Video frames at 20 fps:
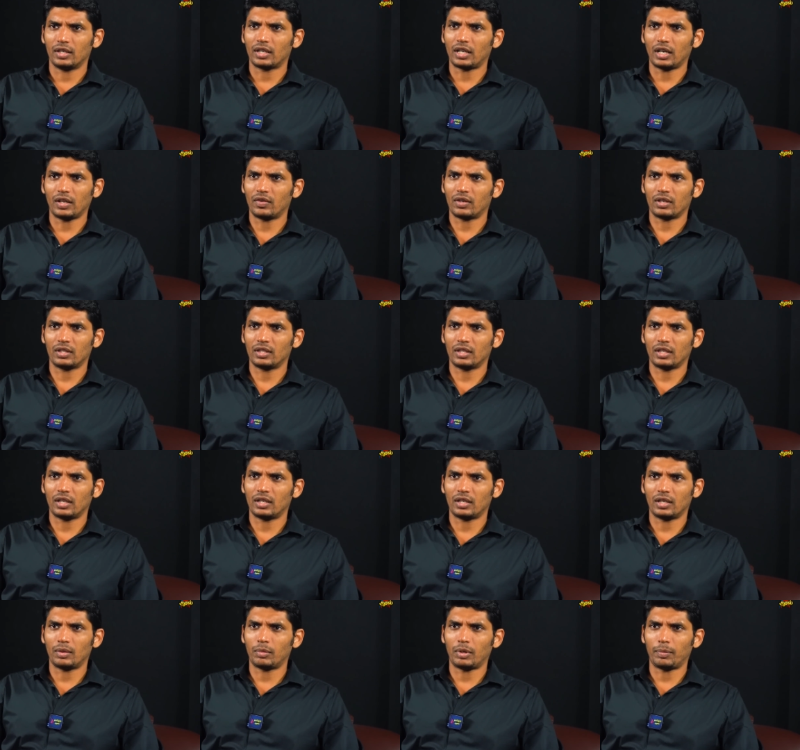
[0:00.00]
கலவரம்
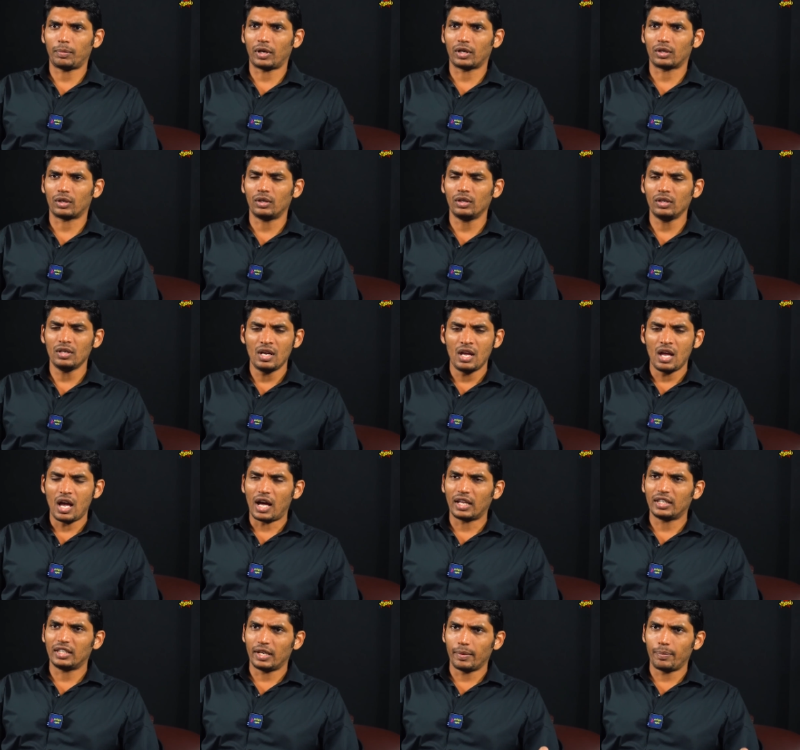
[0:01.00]
தான் நம்ம பார்க்குறோம்
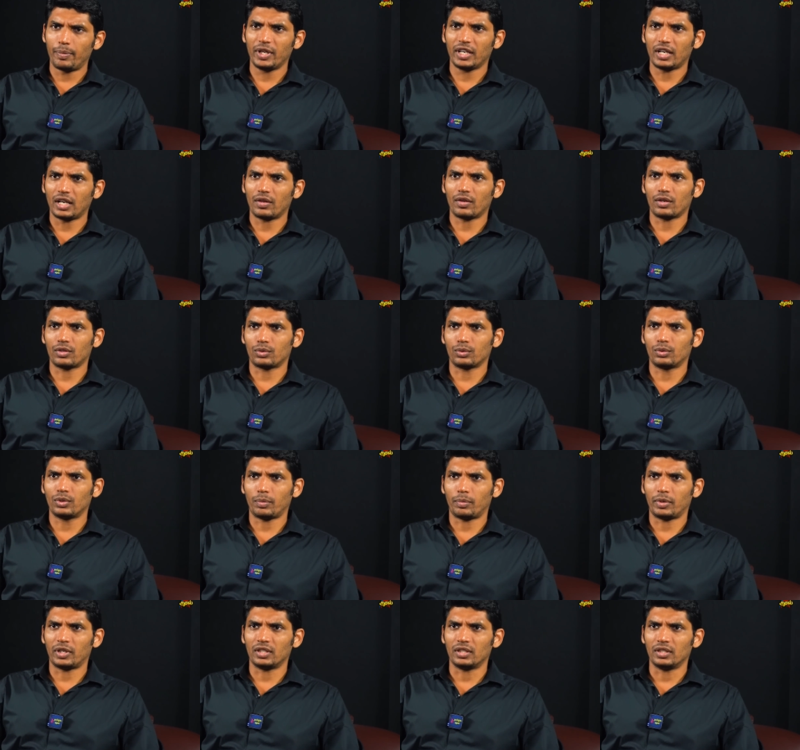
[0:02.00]
அது எப்படி கலவரம்
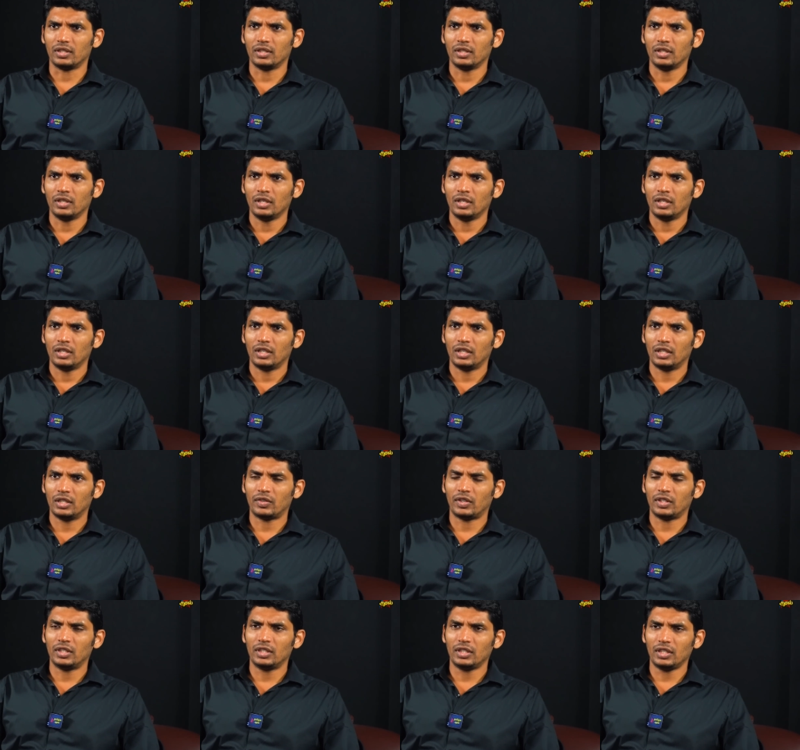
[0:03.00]
தூண்டப்பட்டது இது
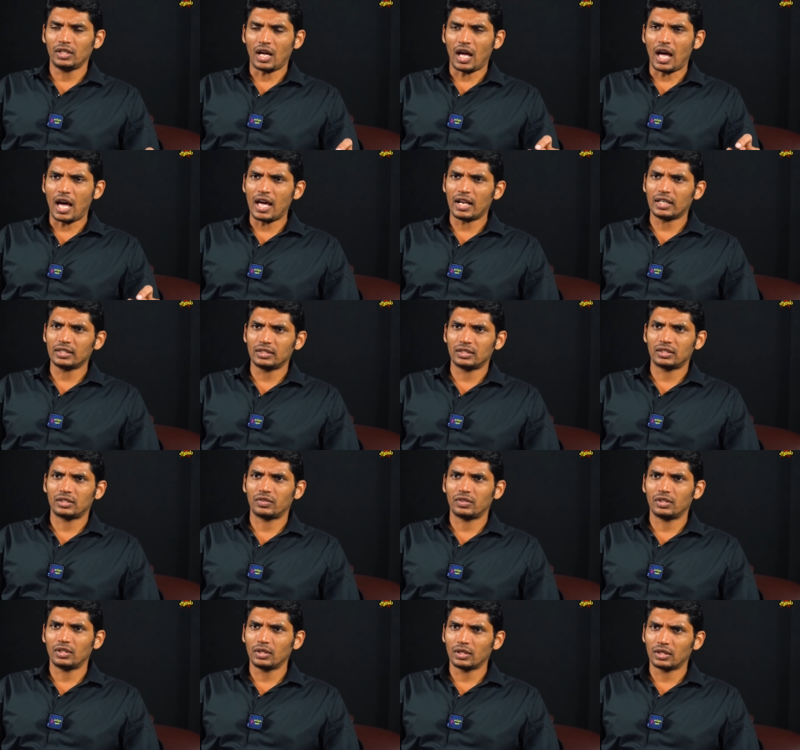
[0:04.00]
வந்து ஆர்எஸ்எஸ்
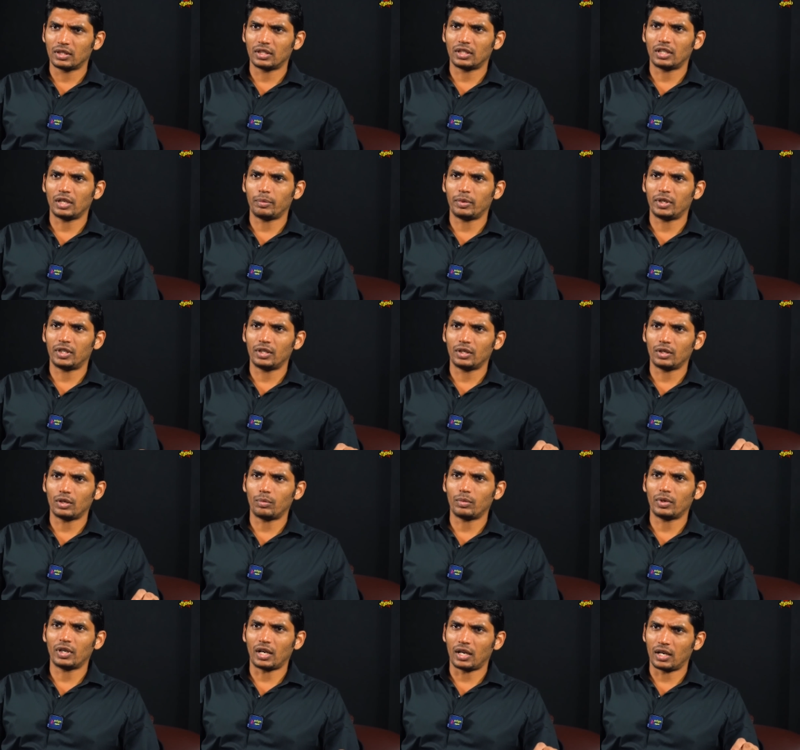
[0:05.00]
வந்து திட்டமிட்டு
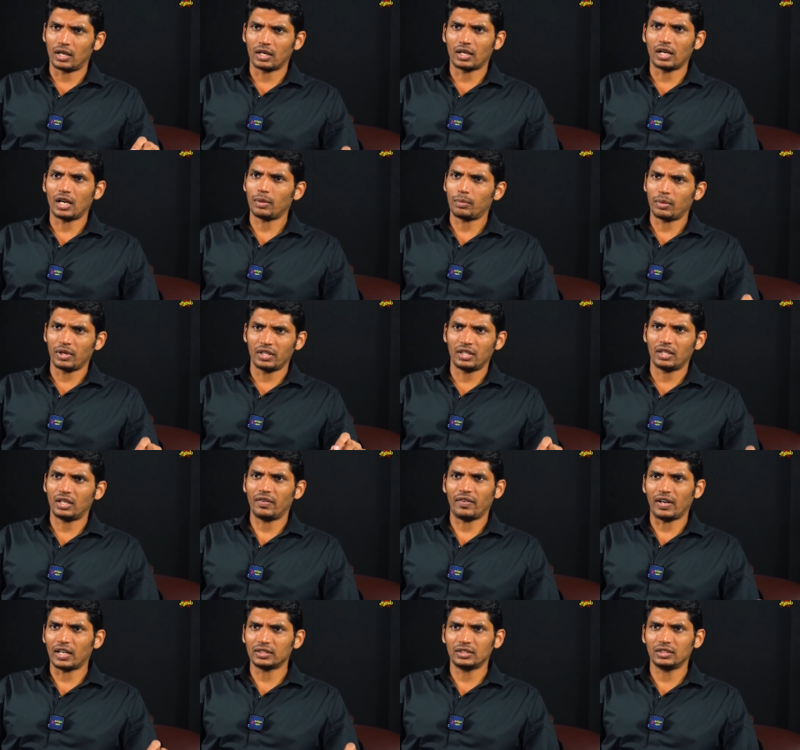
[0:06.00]
ரொம்ப நா காலமாக
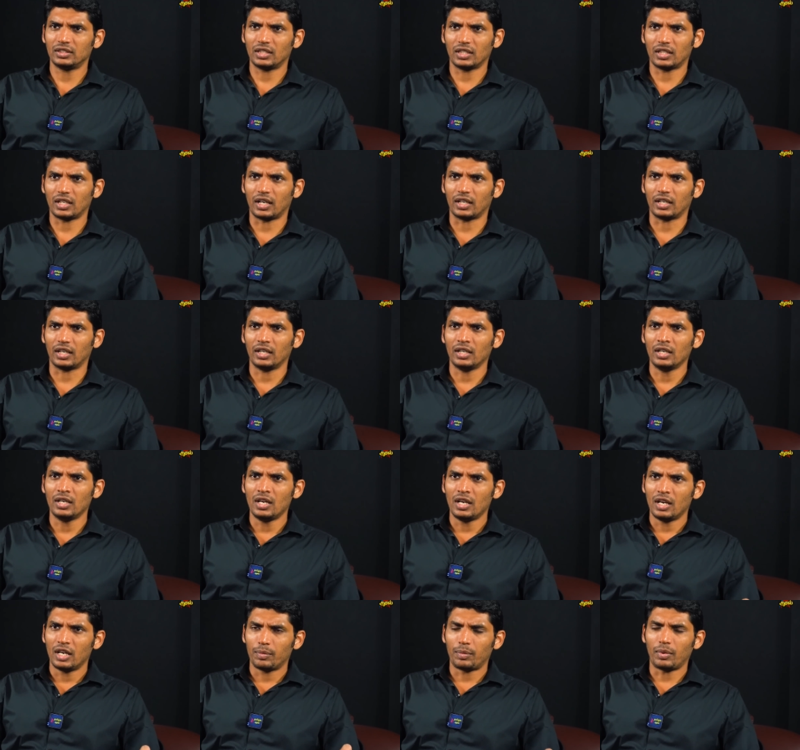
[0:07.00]
இதில் வேலை செஞ்சுருக்கிறாங்க
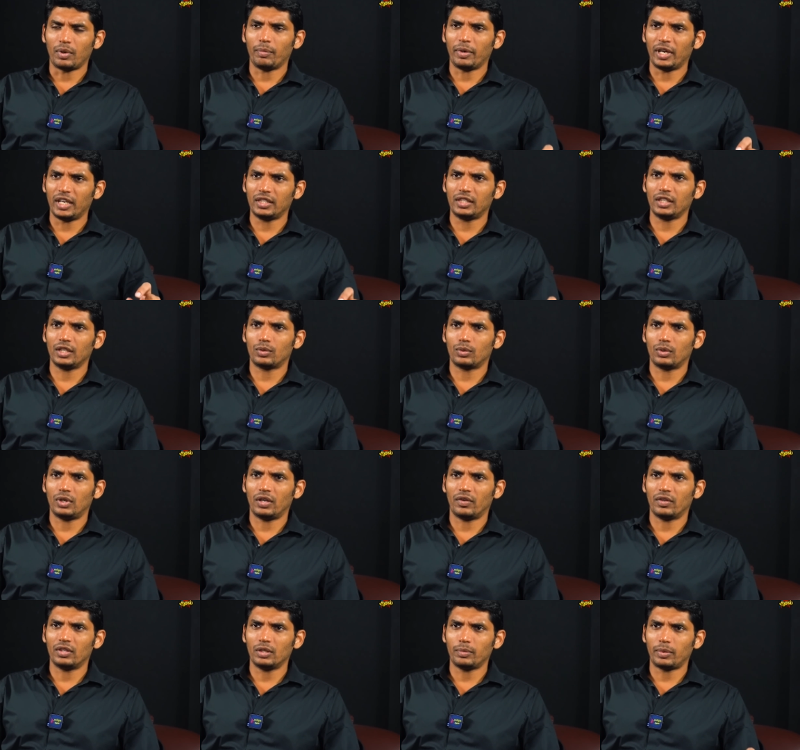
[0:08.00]
இப்போ
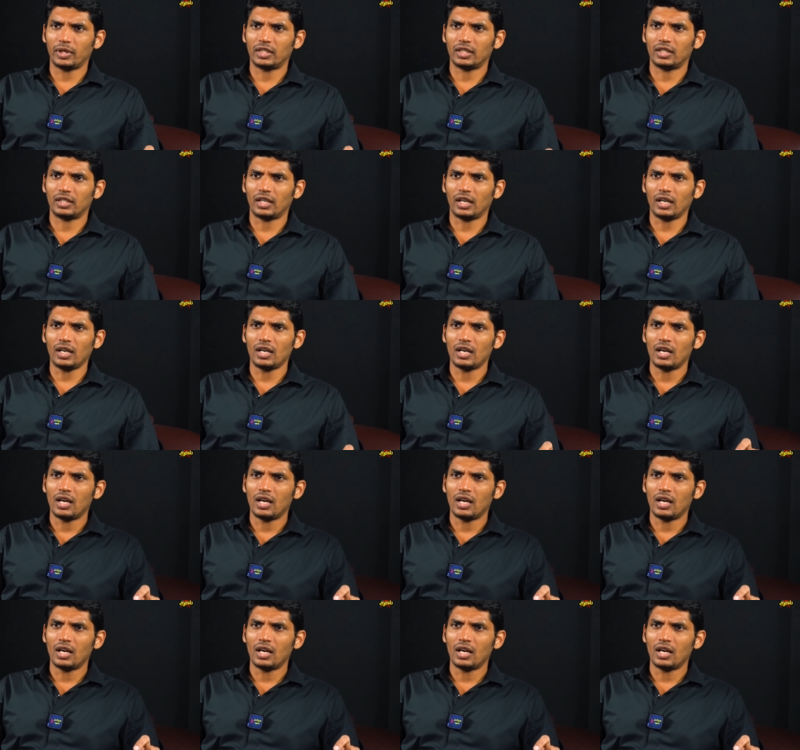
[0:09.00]
மெய்த்திக்குள்ளே வந்து பார்த்திங்கன்னா